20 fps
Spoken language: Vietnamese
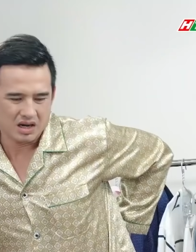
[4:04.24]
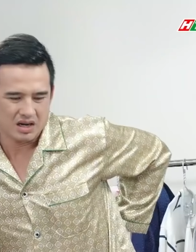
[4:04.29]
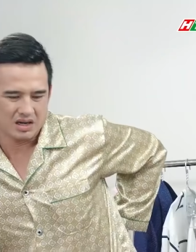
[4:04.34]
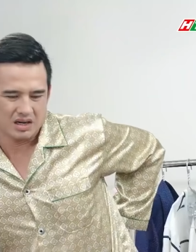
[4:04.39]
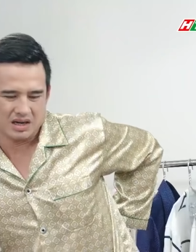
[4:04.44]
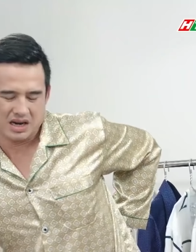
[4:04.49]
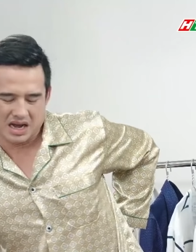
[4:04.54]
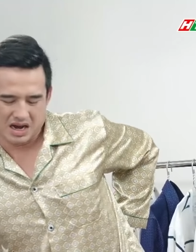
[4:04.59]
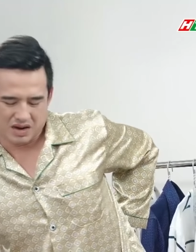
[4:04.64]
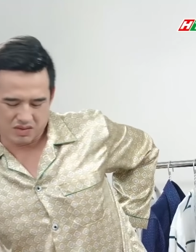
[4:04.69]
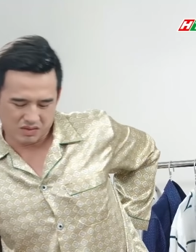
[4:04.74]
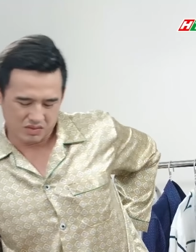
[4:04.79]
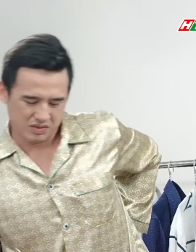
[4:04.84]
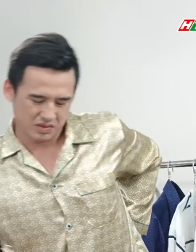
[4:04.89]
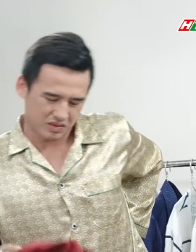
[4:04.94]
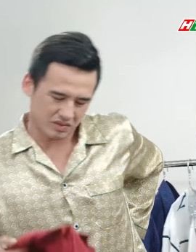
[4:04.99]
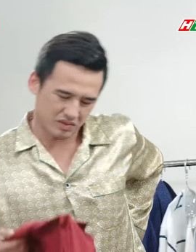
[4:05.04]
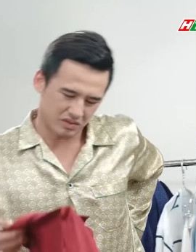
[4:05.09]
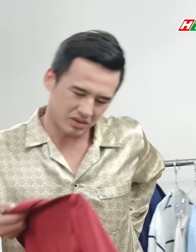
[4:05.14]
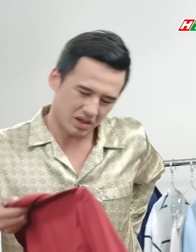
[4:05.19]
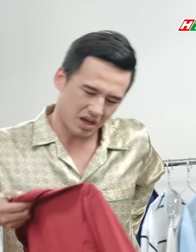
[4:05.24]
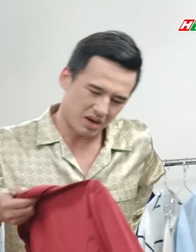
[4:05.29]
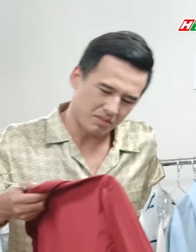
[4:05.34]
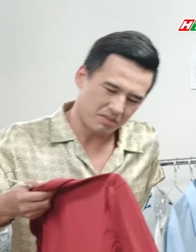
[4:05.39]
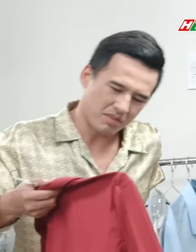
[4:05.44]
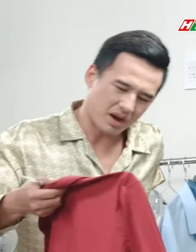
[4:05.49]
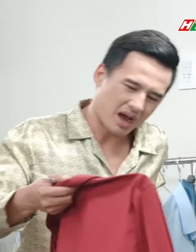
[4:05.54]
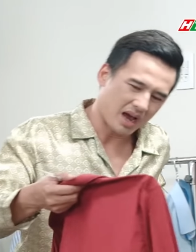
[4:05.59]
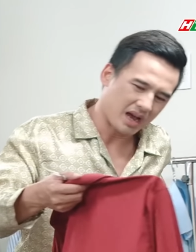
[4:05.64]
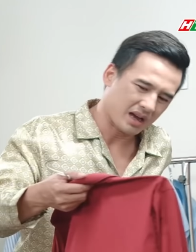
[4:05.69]
thời nào còn
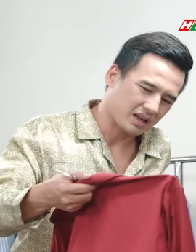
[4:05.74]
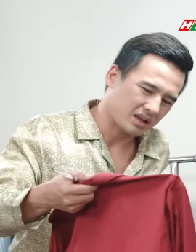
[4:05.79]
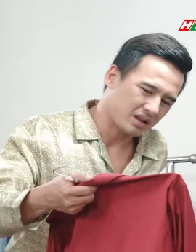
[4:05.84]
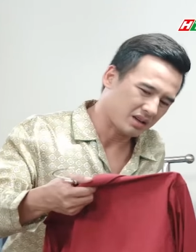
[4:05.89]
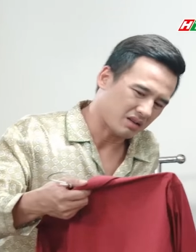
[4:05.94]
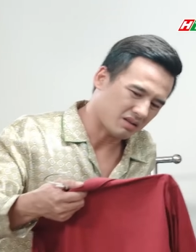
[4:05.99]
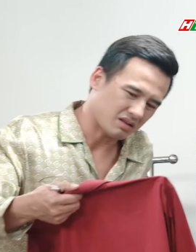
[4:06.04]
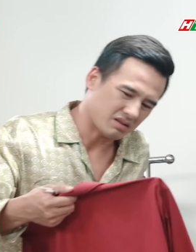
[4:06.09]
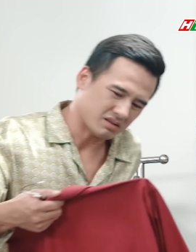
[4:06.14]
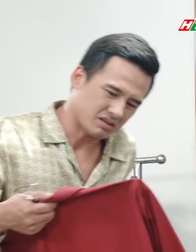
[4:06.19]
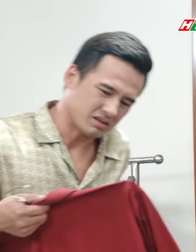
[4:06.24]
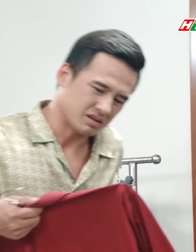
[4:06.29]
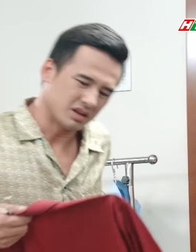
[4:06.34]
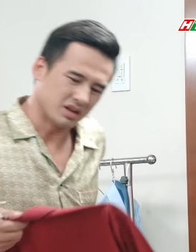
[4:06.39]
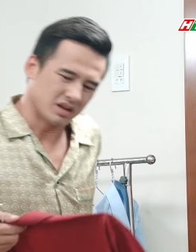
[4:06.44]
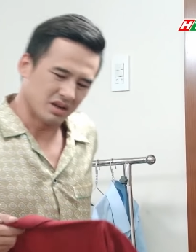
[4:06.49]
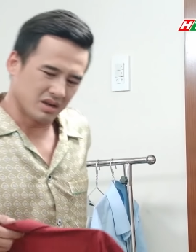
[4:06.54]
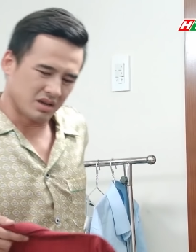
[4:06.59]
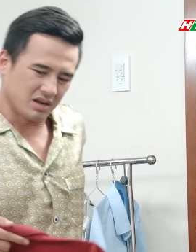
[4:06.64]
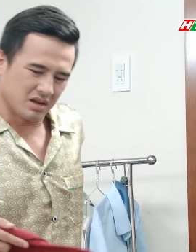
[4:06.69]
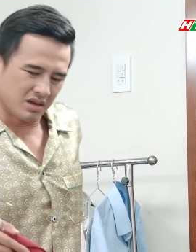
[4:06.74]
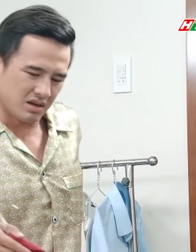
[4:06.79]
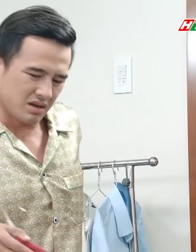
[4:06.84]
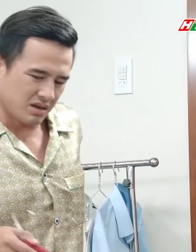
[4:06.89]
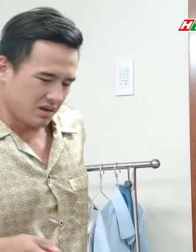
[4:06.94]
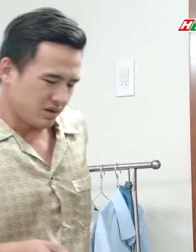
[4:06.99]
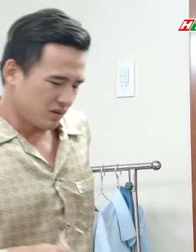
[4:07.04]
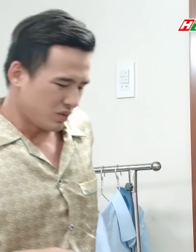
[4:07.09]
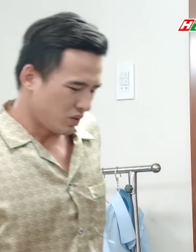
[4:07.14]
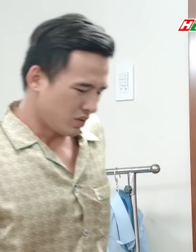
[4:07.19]
tin ba cái trò
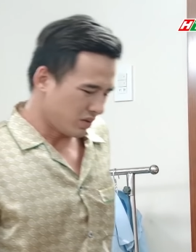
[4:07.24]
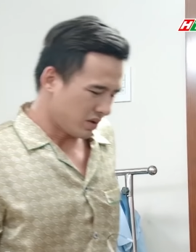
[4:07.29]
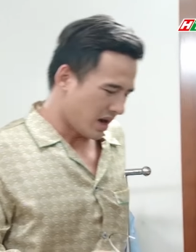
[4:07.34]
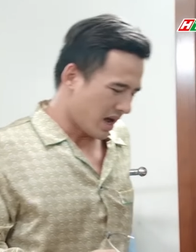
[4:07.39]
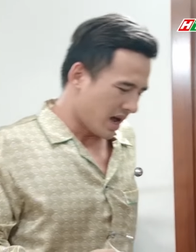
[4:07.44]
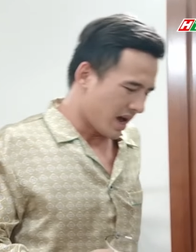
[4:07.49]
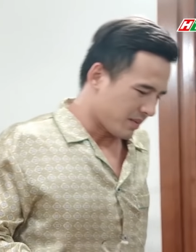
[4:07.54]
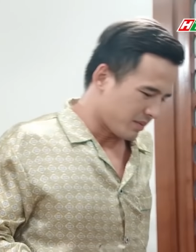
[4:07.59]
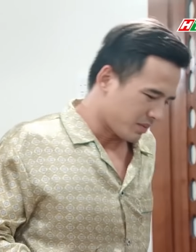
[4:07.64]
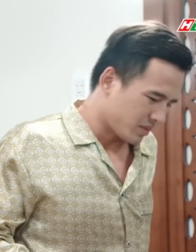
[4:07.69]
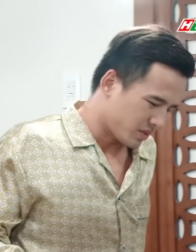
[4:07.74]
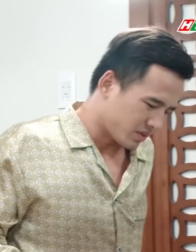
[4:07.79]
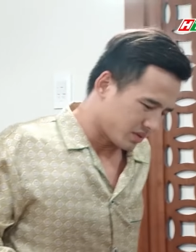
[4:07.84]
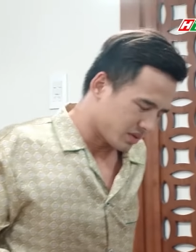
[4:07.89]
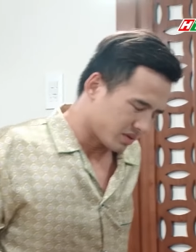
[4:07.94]
thuốc nam